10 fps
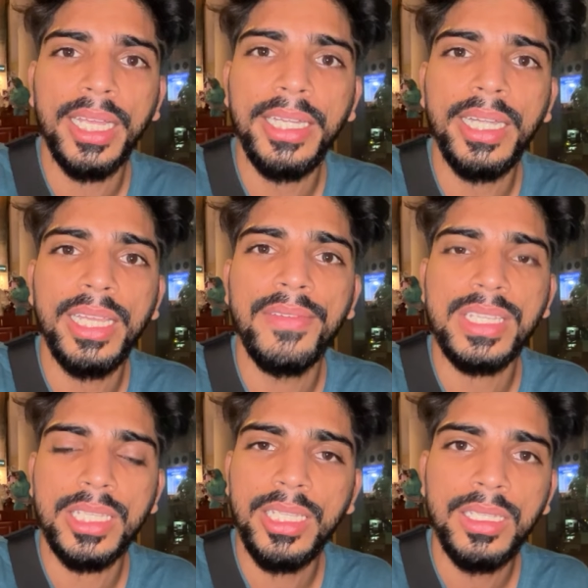ई e
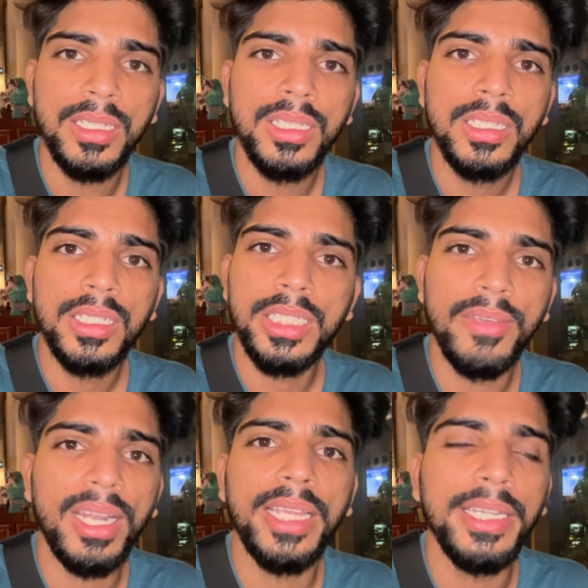वैसे ही ये
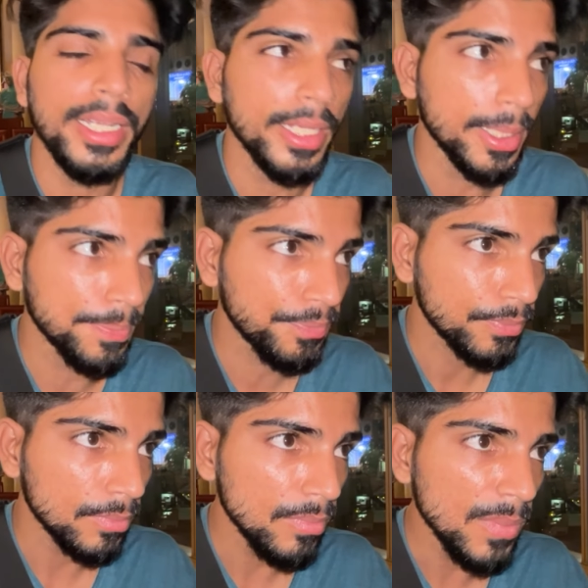वाला ई
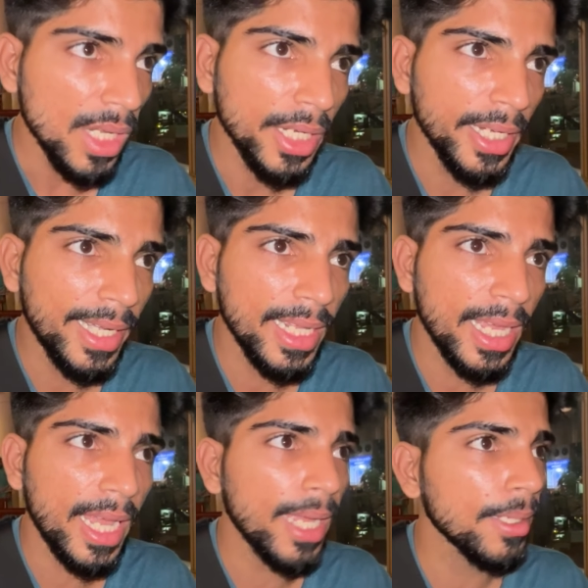e टी
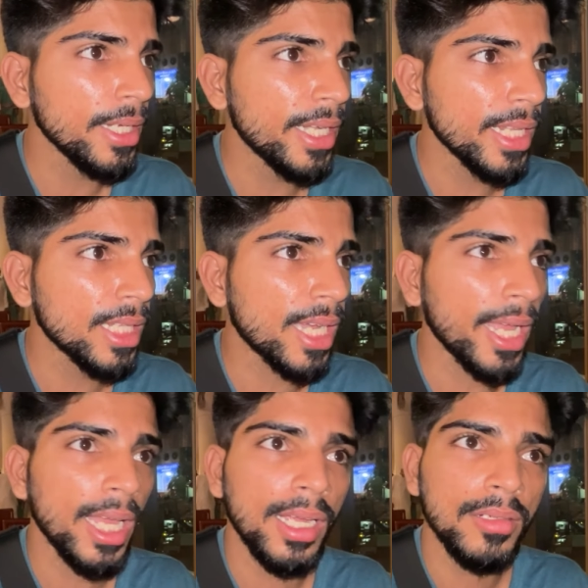है ई
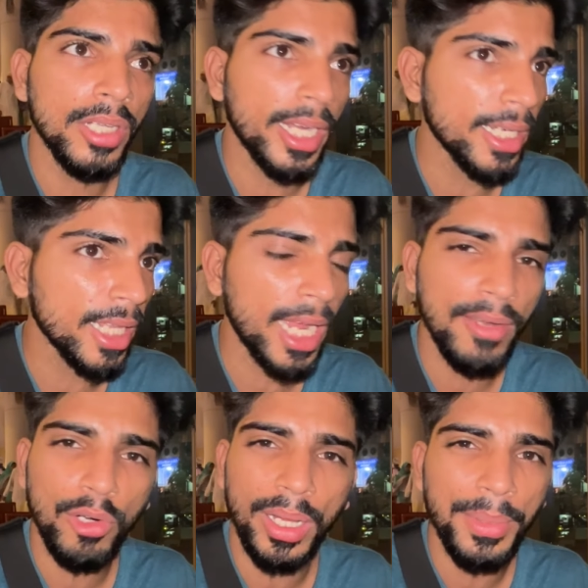दिखाया टिकट दिखाई
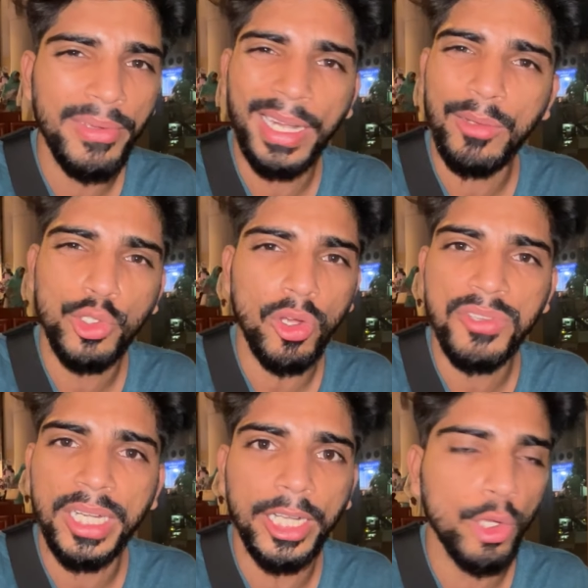वो डमी वाली वो
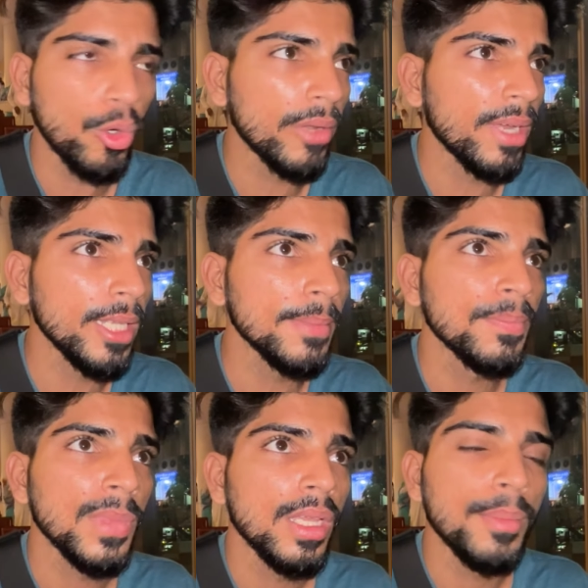चौबीस घंटे होल्ड वाली
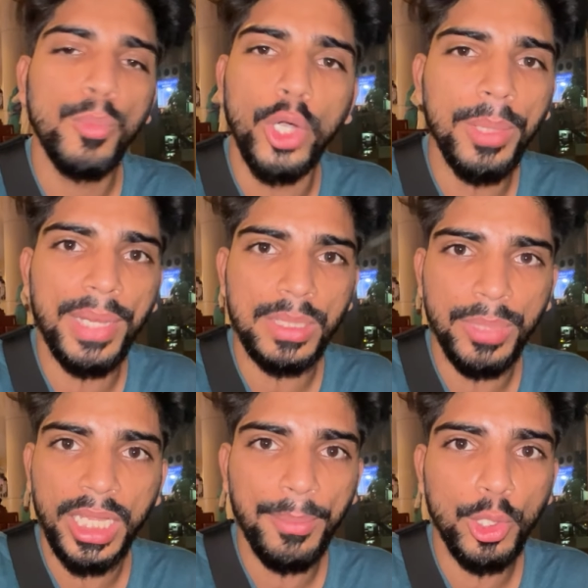बोर्डिंग पास
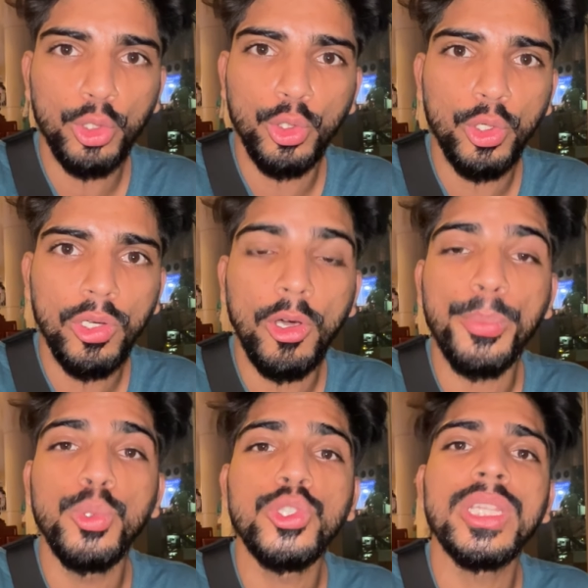मिल गया मेरे को दोनों और
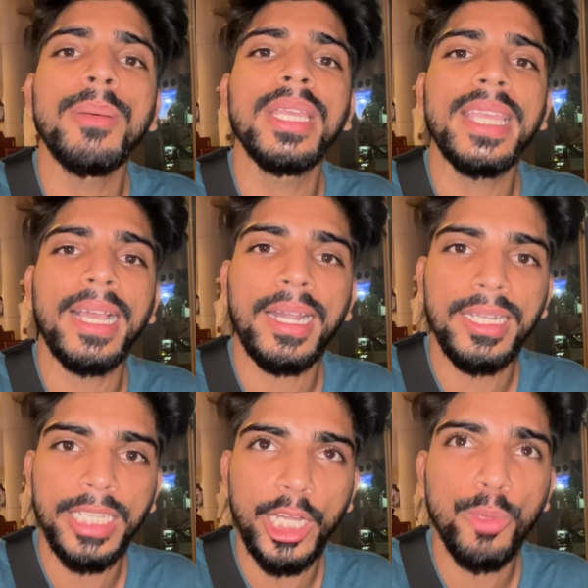पूछते हैं भाई क्या
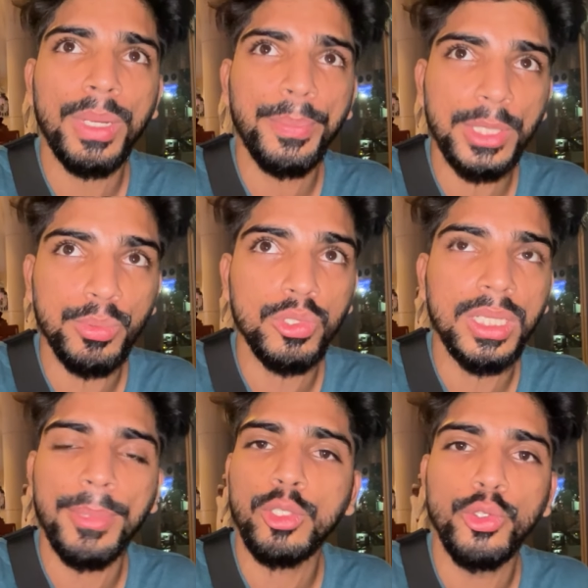करने जा रहे हो पर्पस
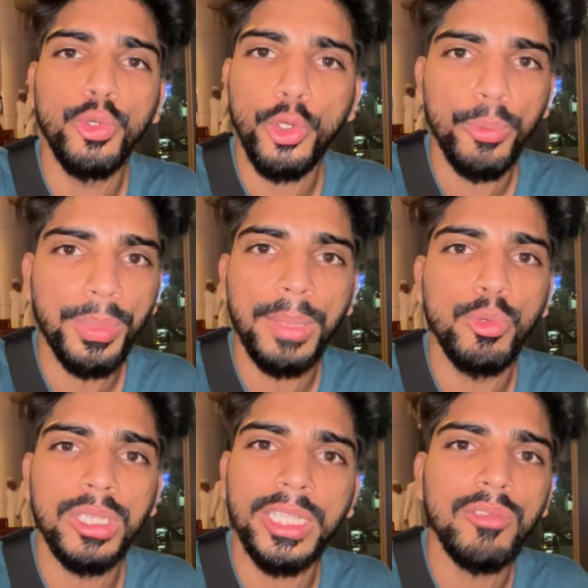पूछते हैं मैं तो यूट्यूब का
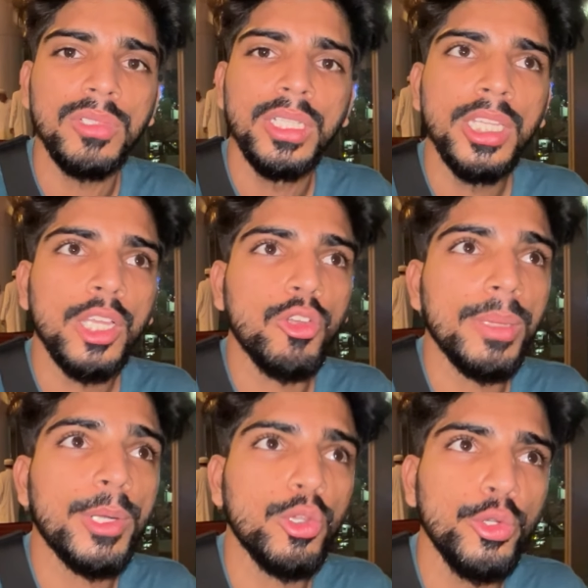बोलता हूँ
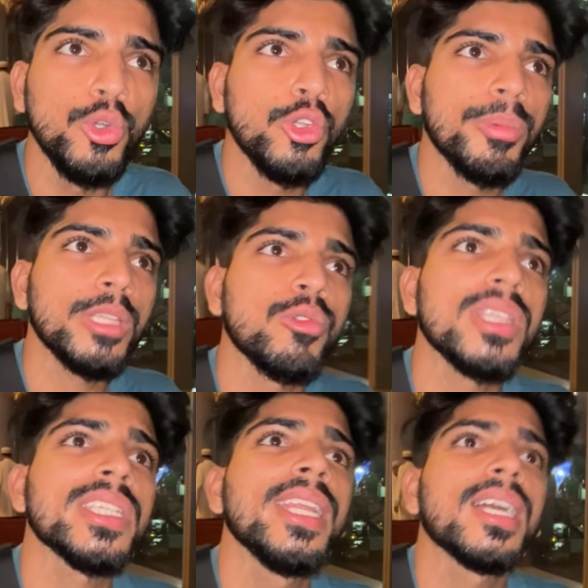क्योंकि मेरे को यूट्यूब का
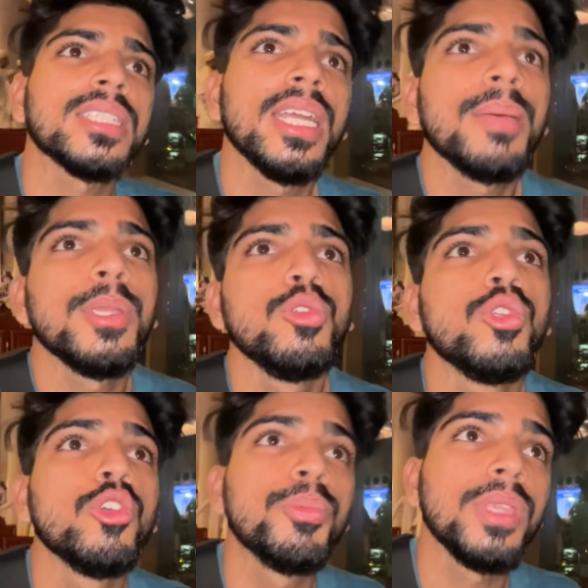थोड़ा सही लगता है ना मैं
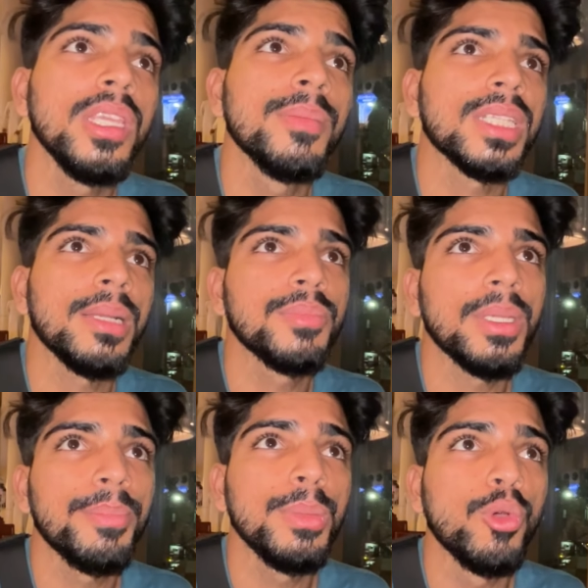यूट्यूब की मतलब
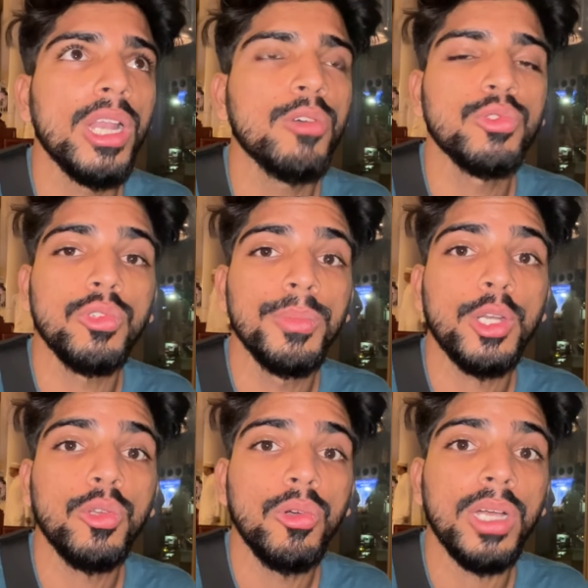जब भी बोला हूँ तो
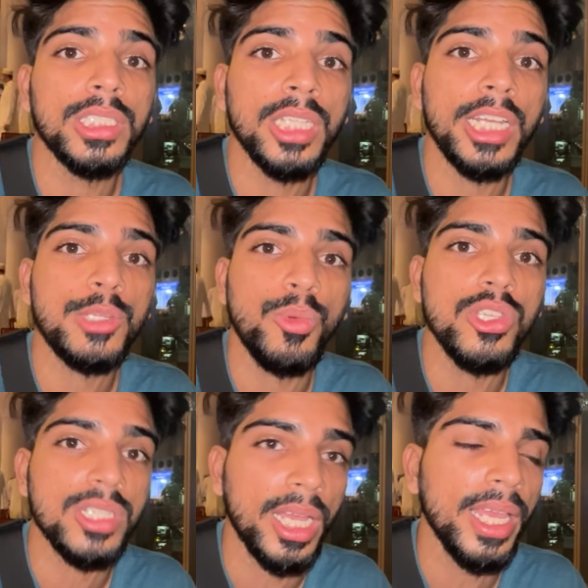मेरे को अच्छा
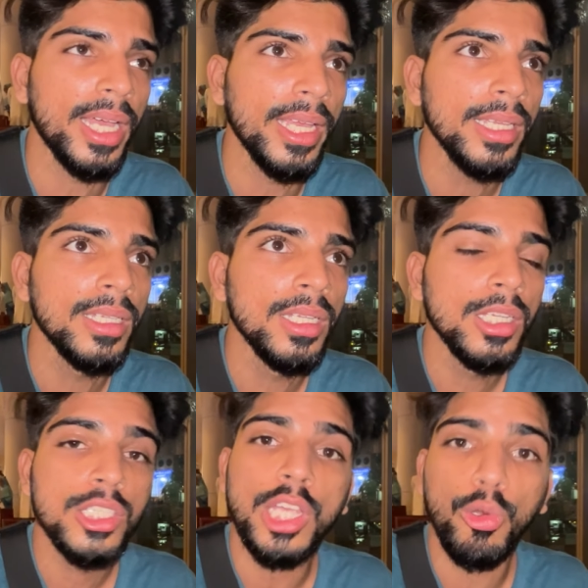रिस्पॉन्स आया है
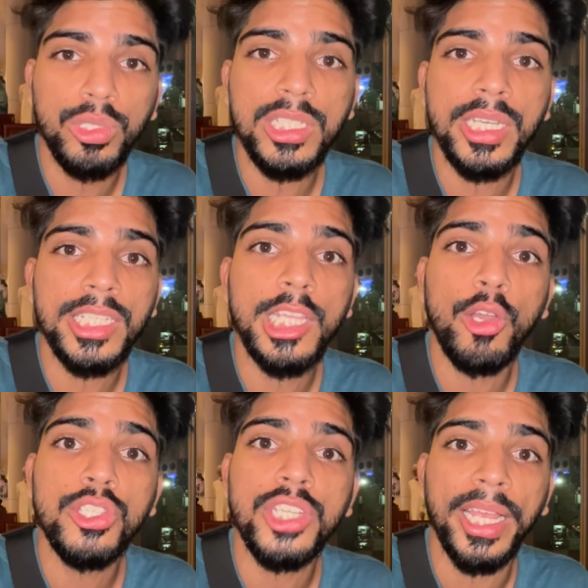साउथ ईस्ट एशिया
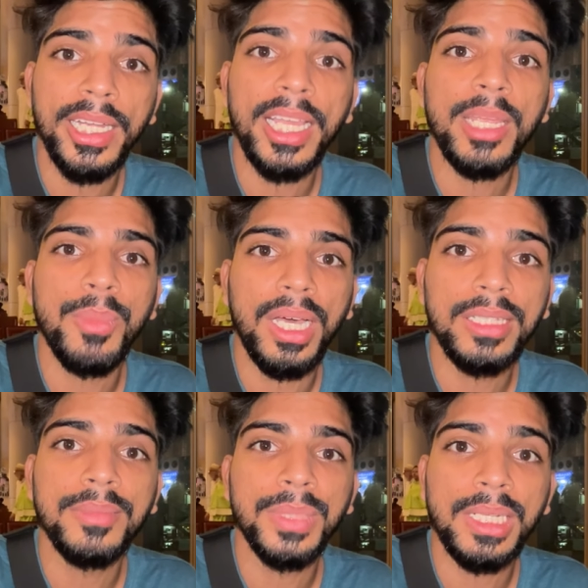और चाइना के
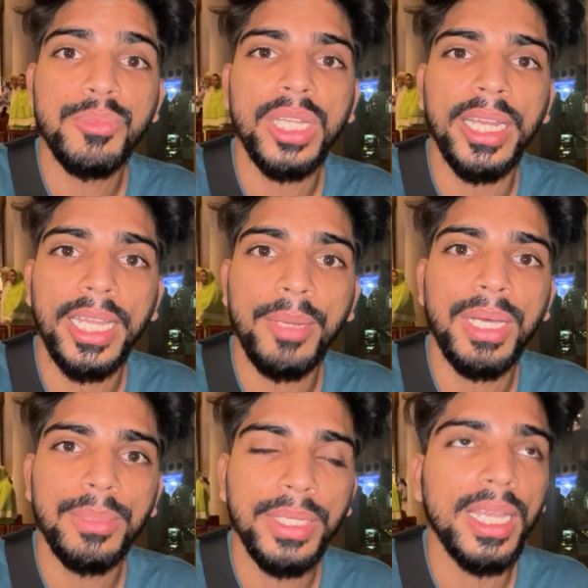बाद मतलब चाइना के
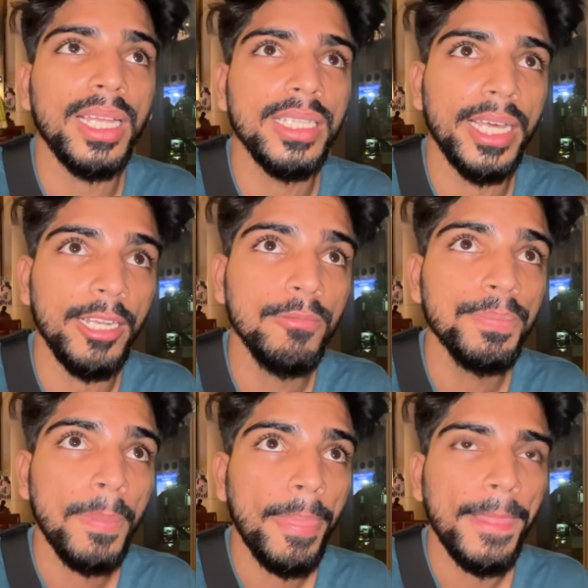बाद मैं यहाँ जा रहा हूँ
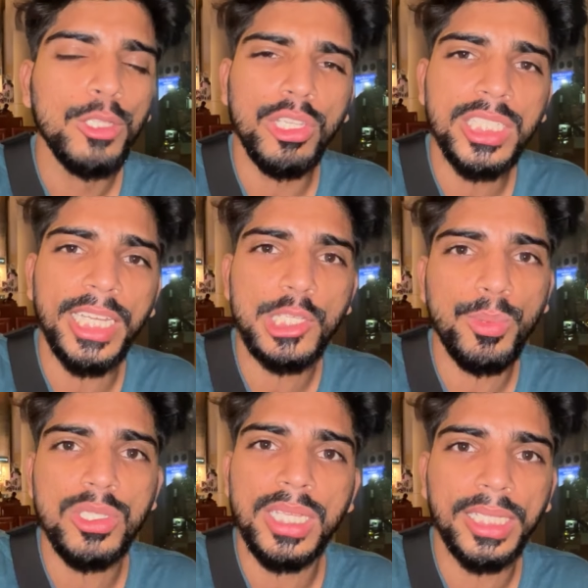तो अच्छा
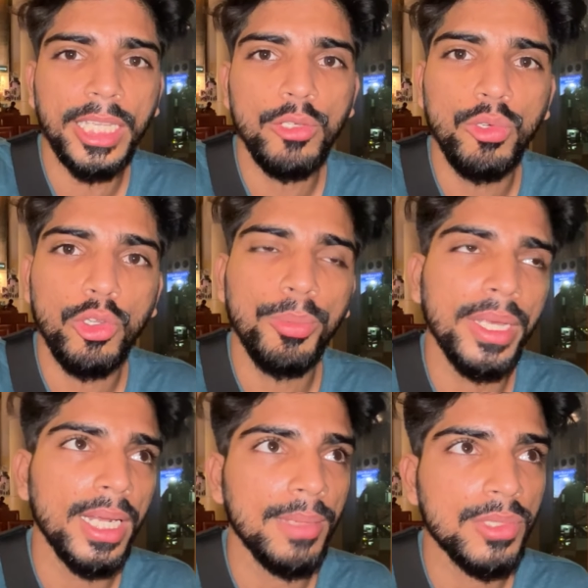रिस्पॉन्स आता है यूट्यूब
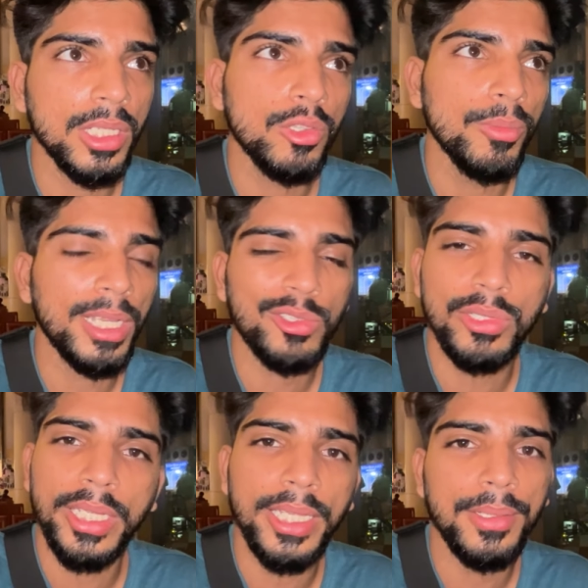के नाम से तो मैं तो
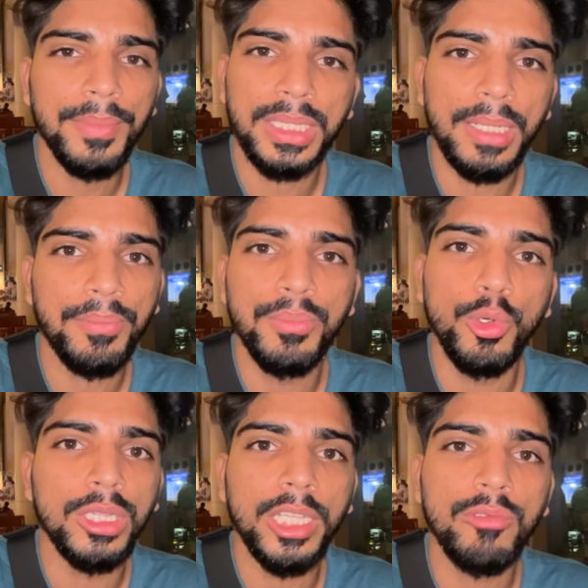यही मतलब
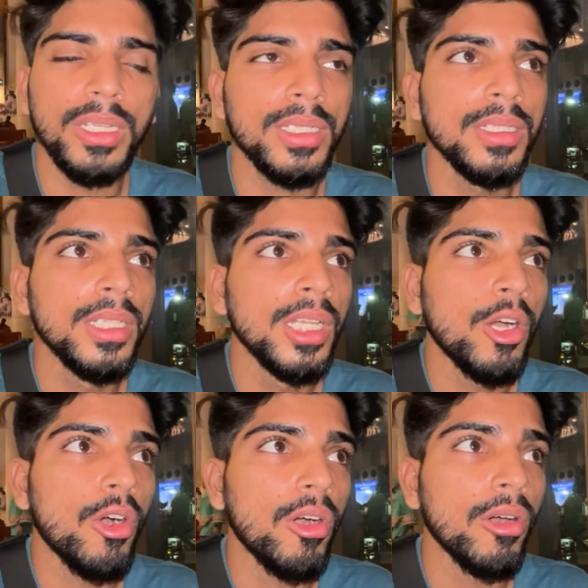बोलता हूँ ना
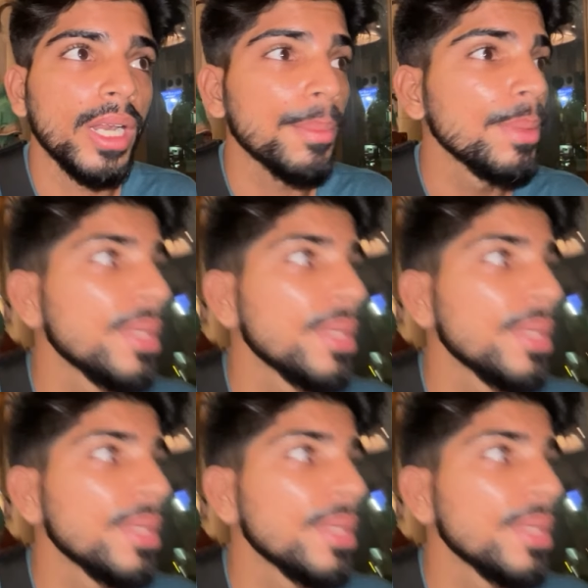और अभी